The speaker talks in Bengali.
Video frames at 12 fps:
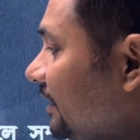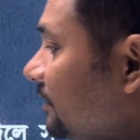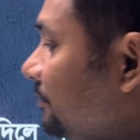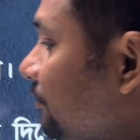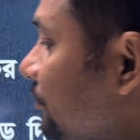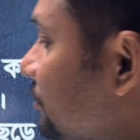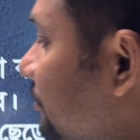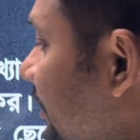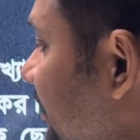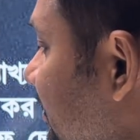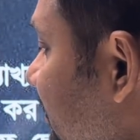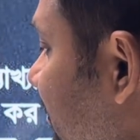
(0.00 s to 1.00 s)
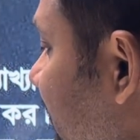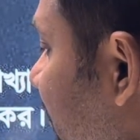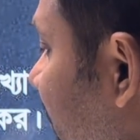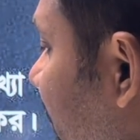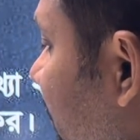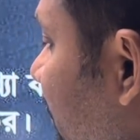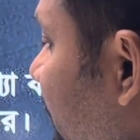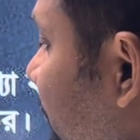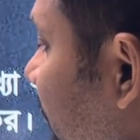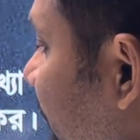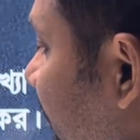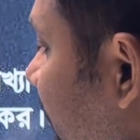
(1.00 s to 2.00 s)
একটা প্রশ্ন আছে কি
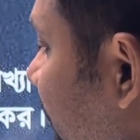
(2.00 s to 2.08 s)
পরিমাণ